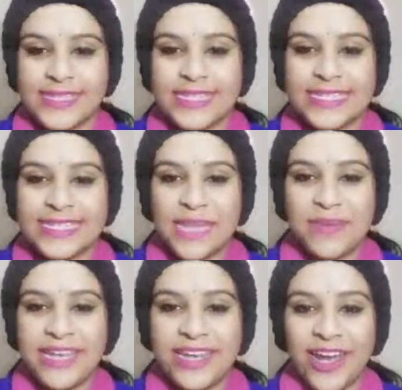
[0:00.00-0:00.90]

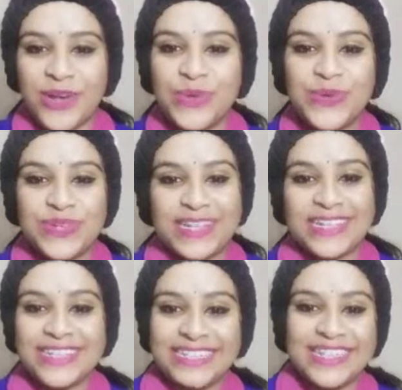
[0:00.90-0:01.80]
तमिलनाडु
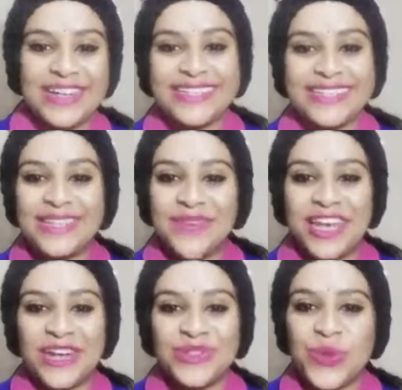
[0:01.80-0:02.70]
अच्छा
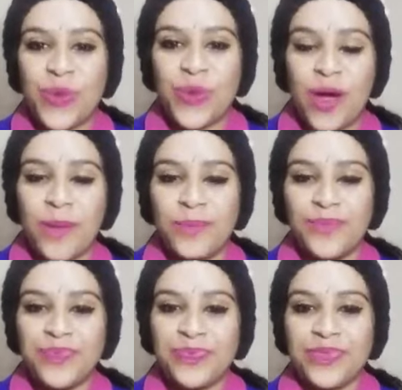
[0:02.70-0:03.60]
तमिलनाडु से हो आप
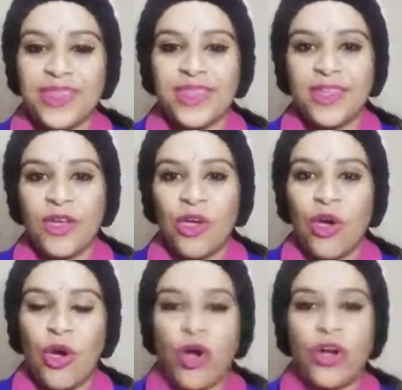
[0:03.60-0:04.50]

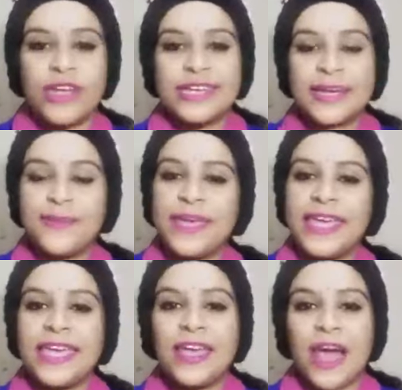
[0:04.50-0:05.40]
और
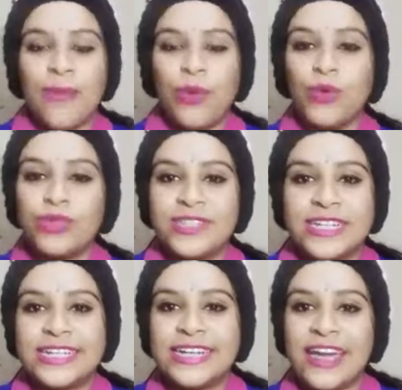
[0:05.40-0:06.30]
कभी आप लोग
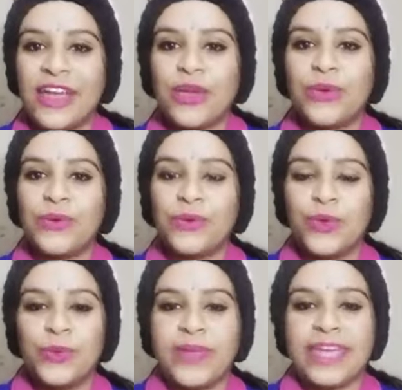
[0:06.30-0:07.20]
उत्तराखंड आए हो
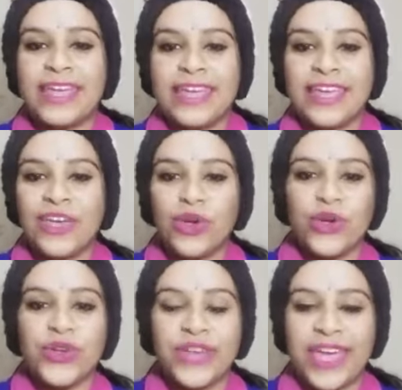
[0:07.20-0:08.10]
घूमने के लिए
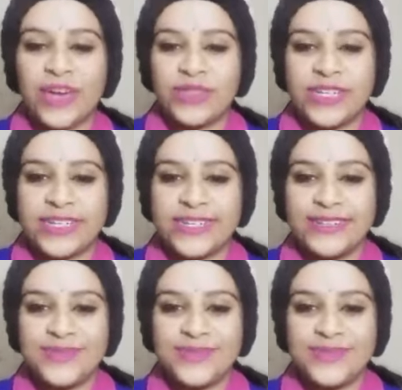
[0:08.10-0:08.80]
कौन कौन आया उत्तराखंड